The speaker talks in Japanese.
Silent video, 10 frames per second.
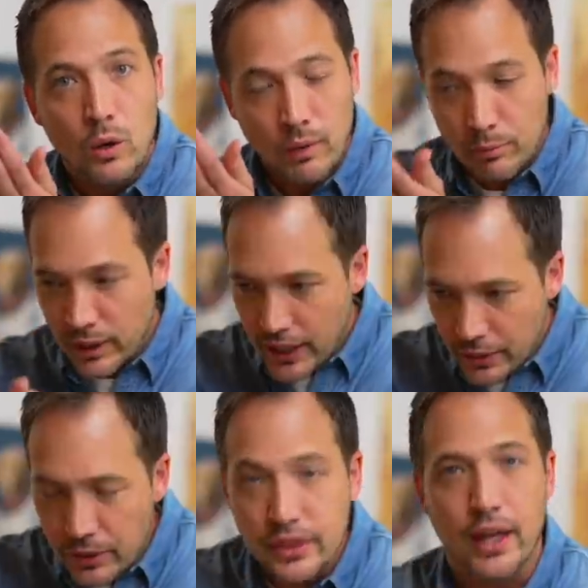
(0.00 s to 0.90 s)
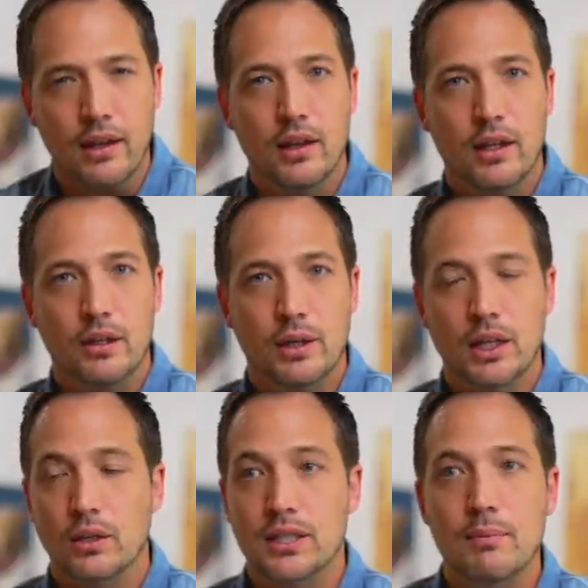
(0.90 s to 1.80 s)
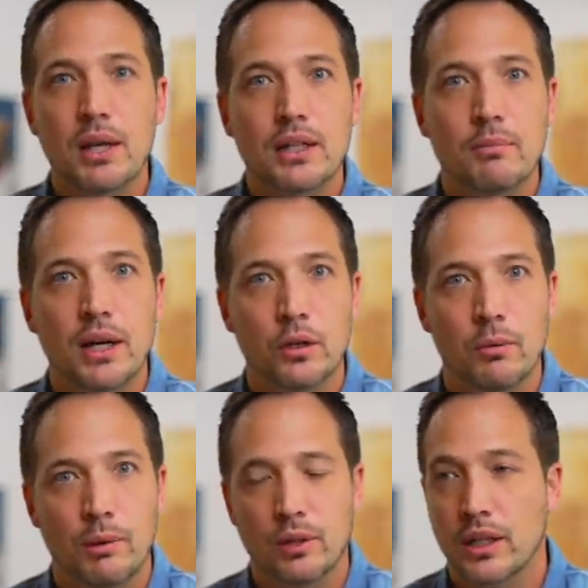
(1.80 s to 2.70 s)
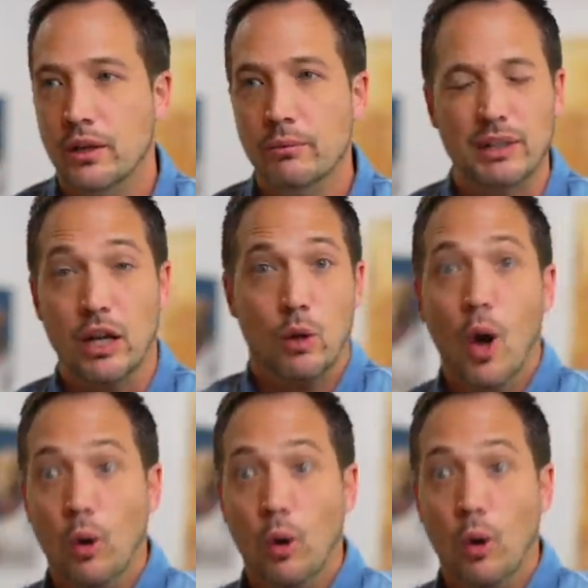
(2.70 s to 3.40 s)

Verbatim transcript: お守りだよって言われたのが300年前のお守りだよみたいな、